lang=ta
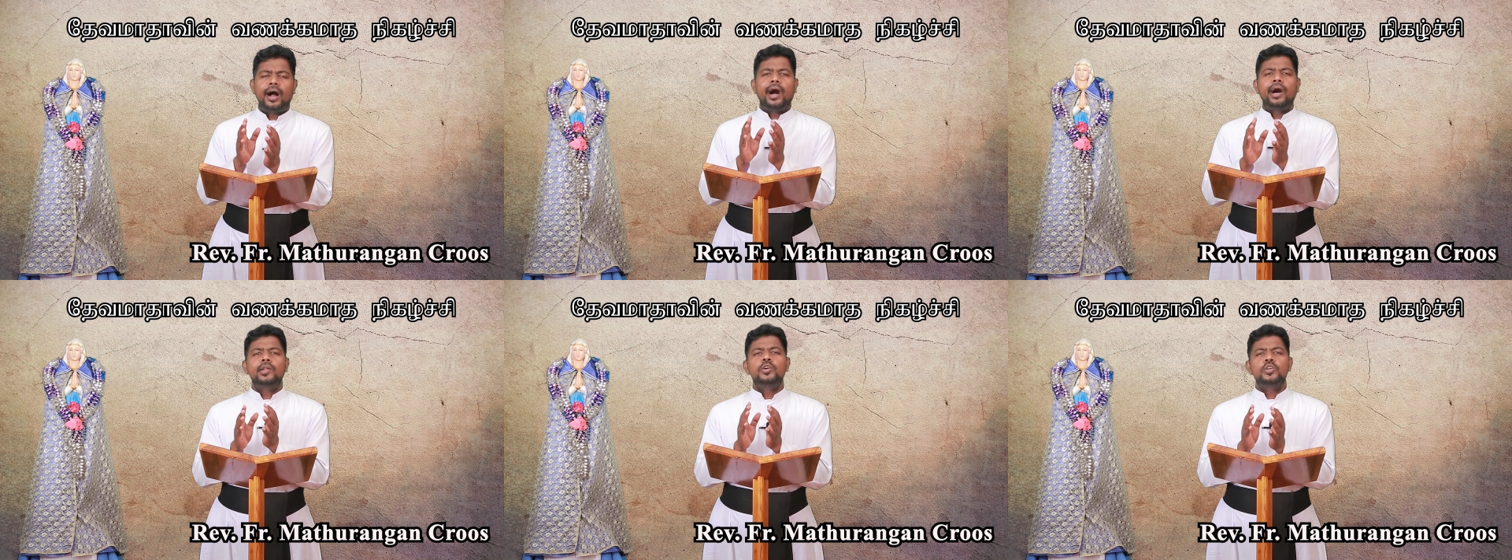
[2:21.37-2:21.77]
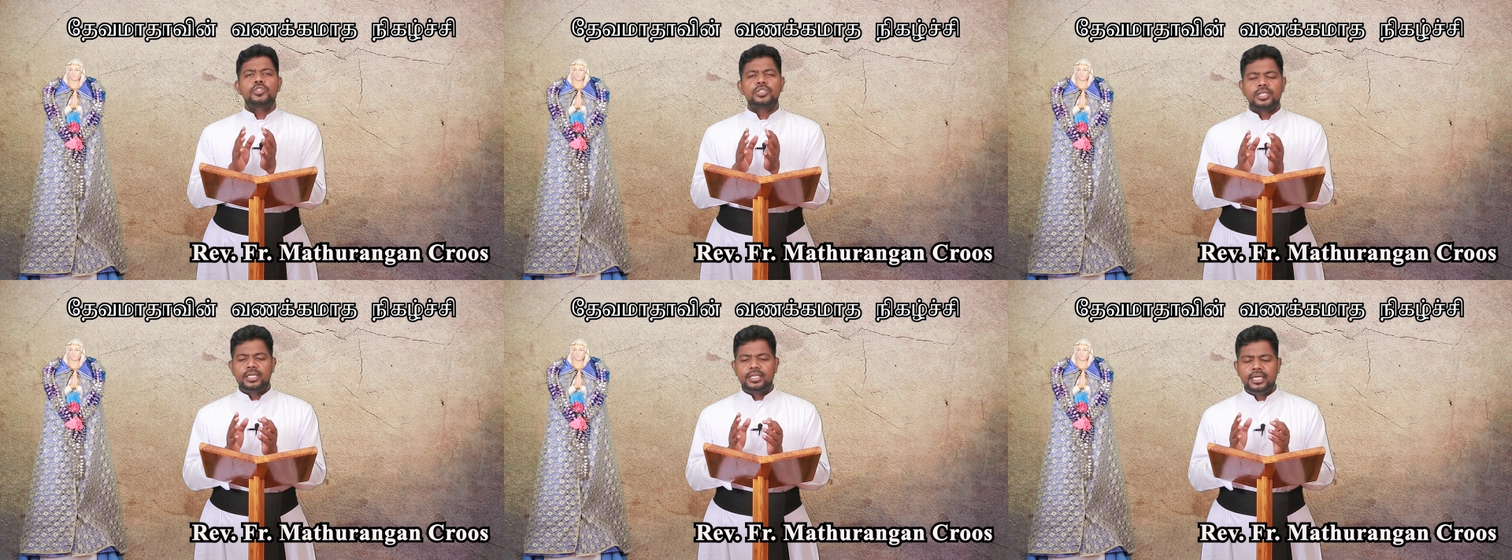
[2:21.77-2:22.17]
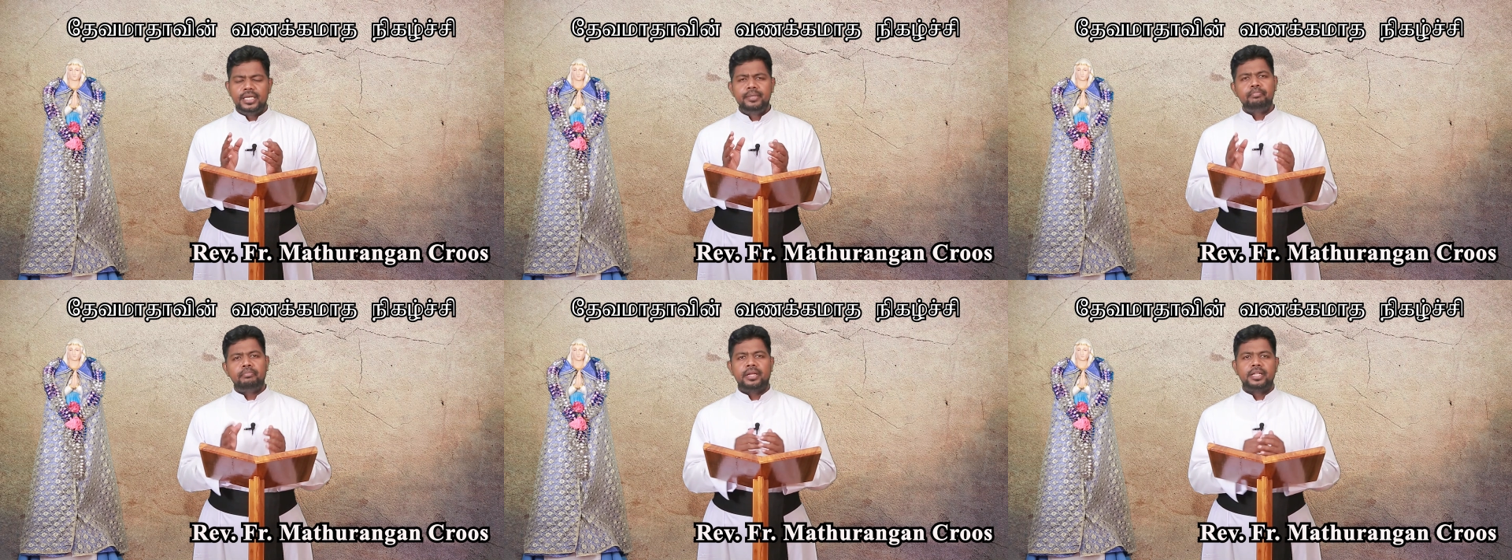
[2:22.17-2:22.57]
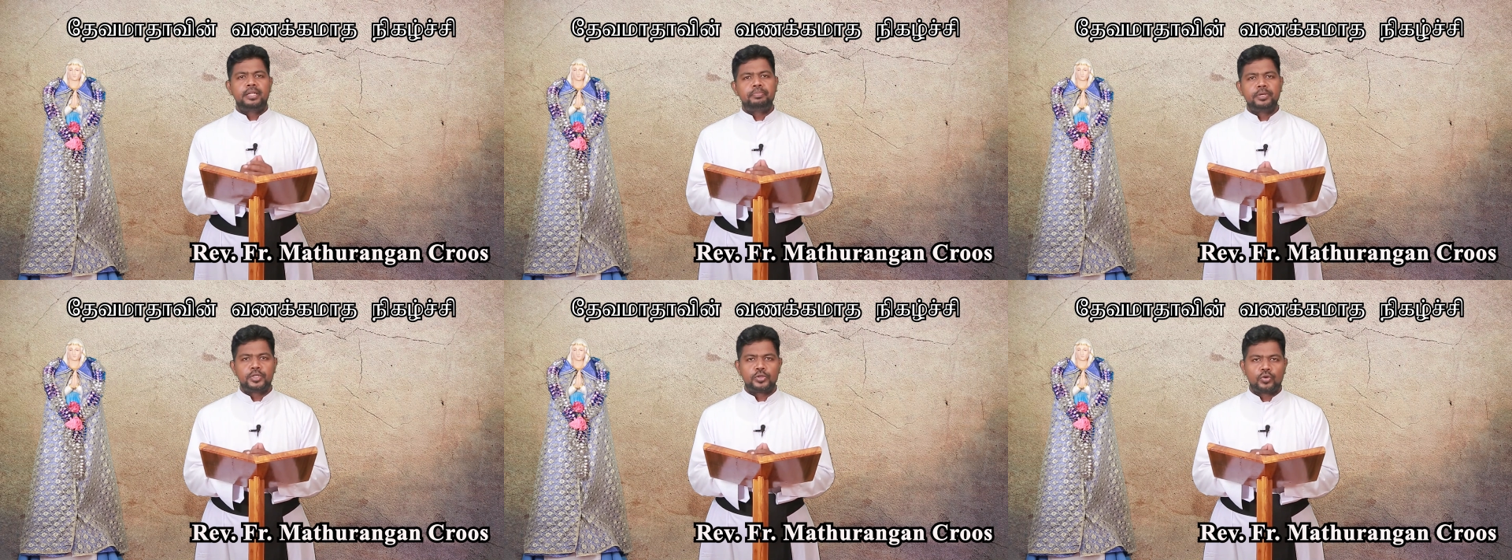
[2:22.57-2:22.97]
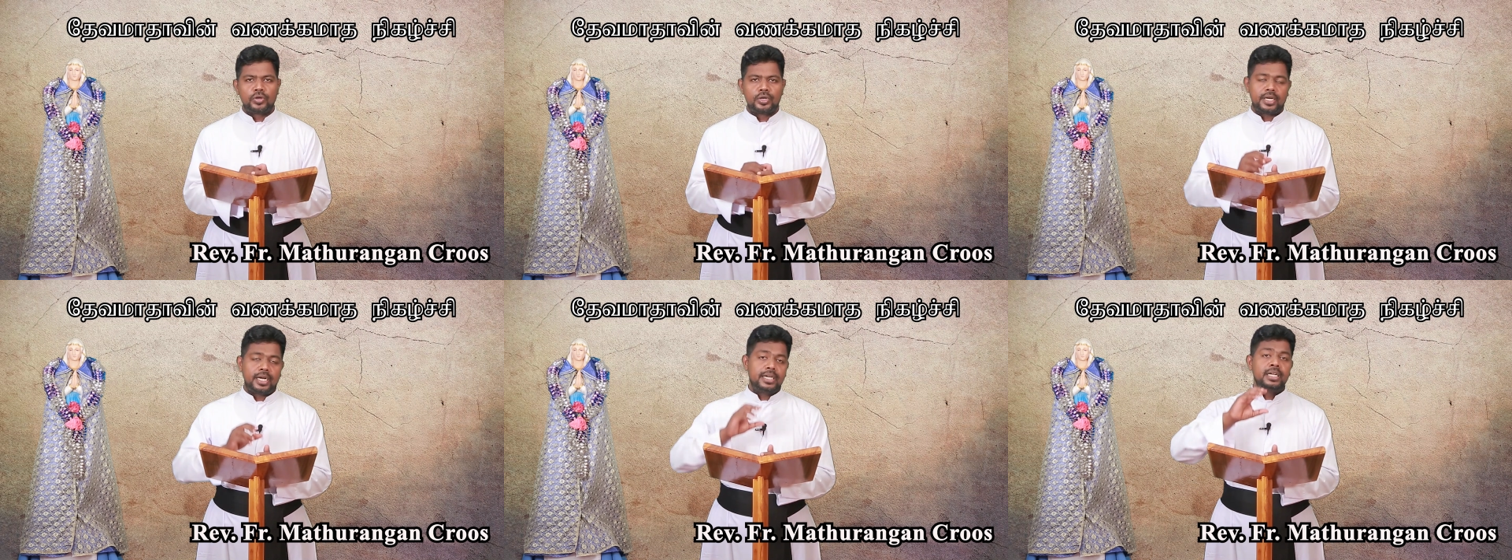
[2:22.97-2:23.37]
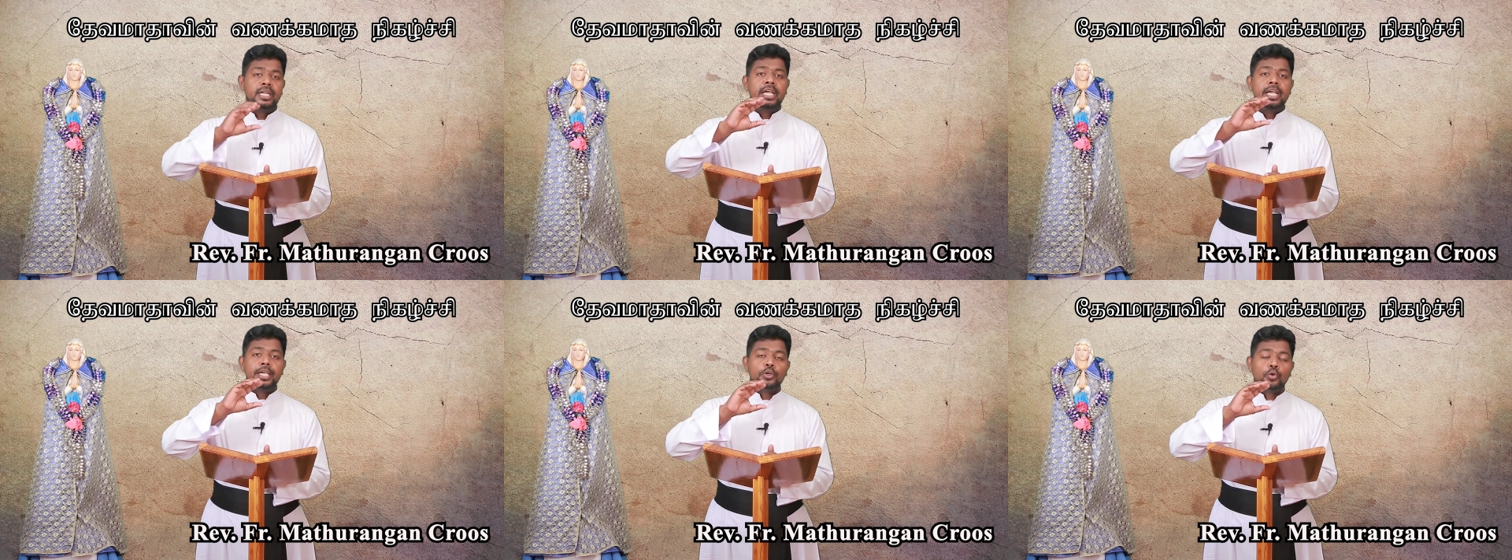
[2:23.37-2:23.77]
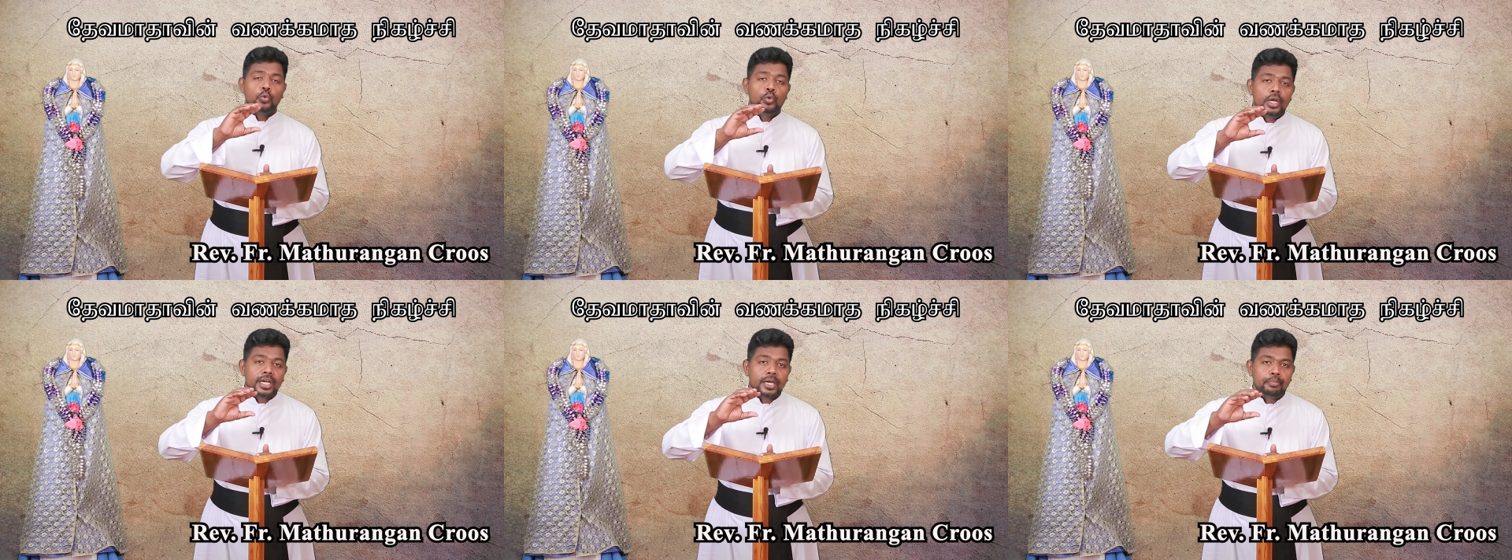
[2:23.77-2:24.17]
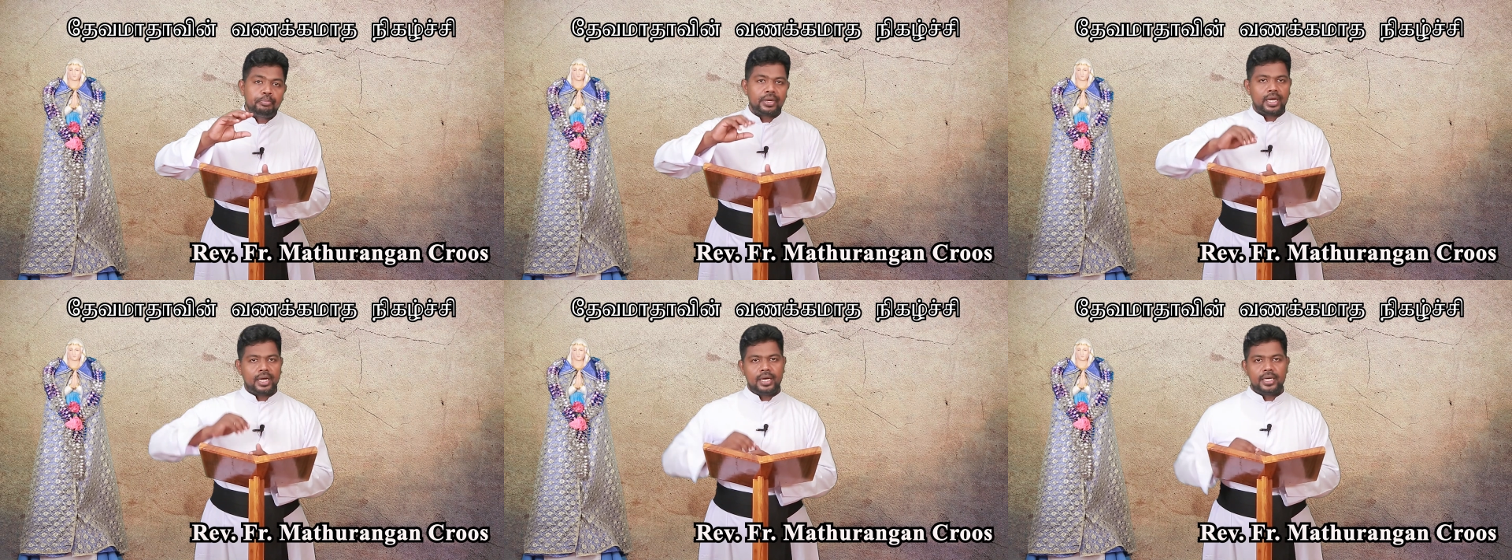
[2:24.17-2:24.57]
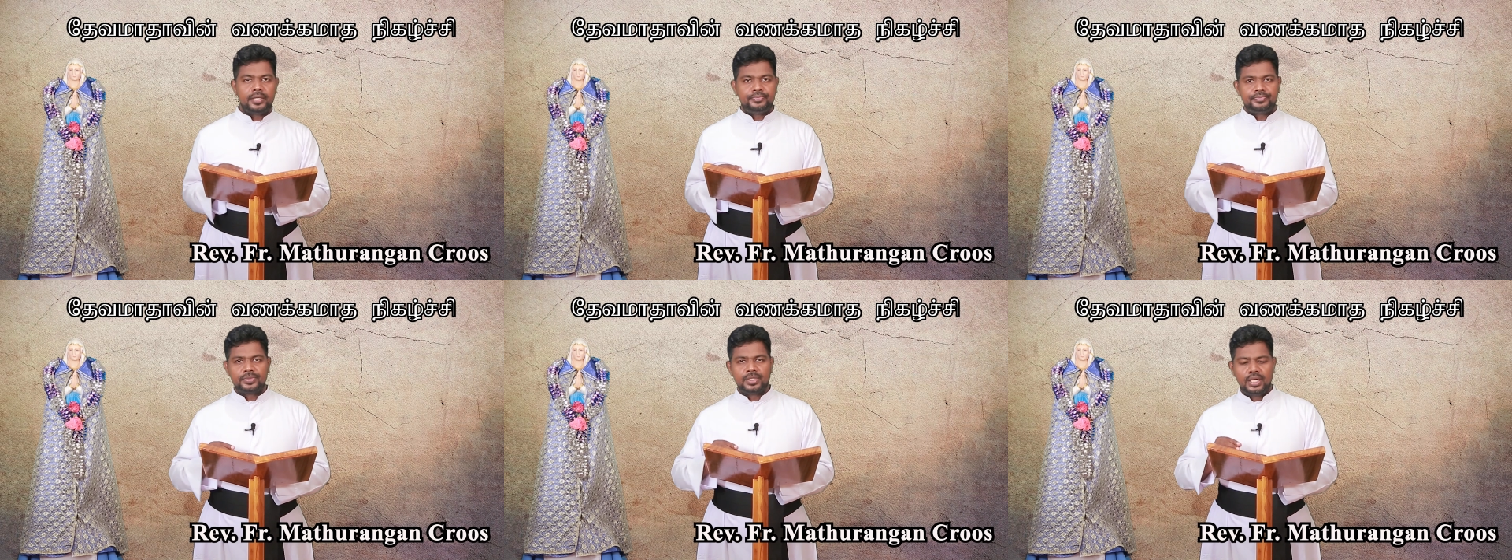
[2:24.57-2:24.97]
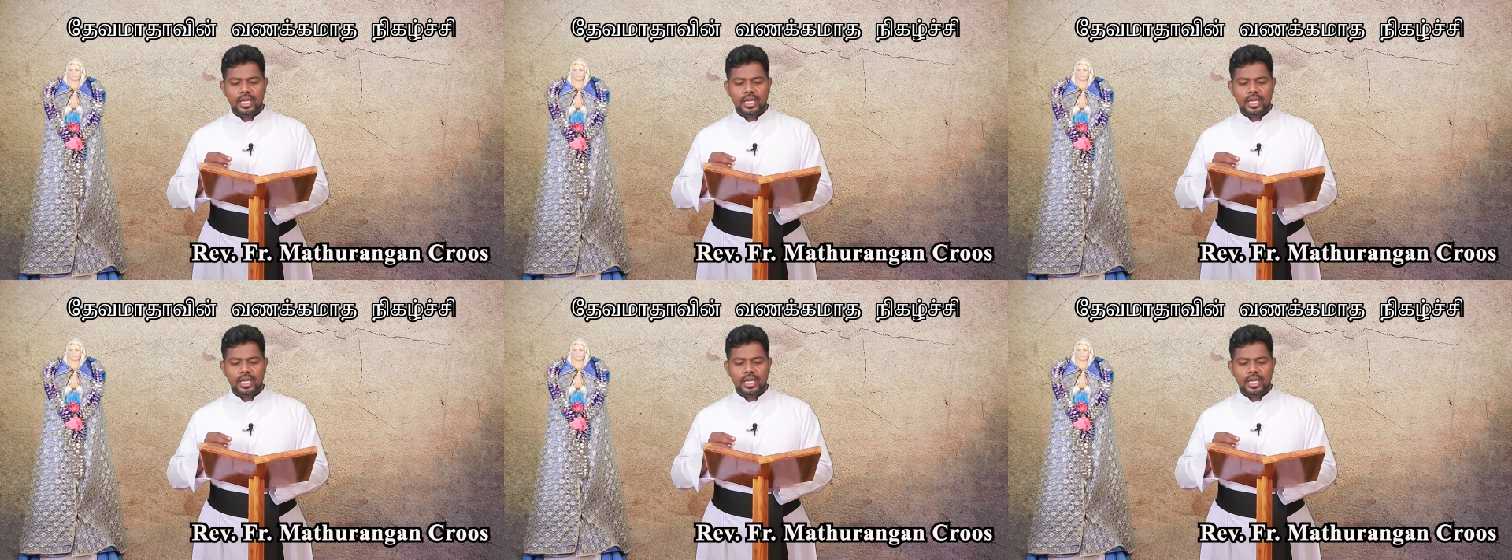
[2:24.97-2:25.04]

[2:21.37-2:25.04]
ஆலோசனையை மனிதர் பெற்றுக்கொள்கிறார்கள் இது உலக பிரகாரம்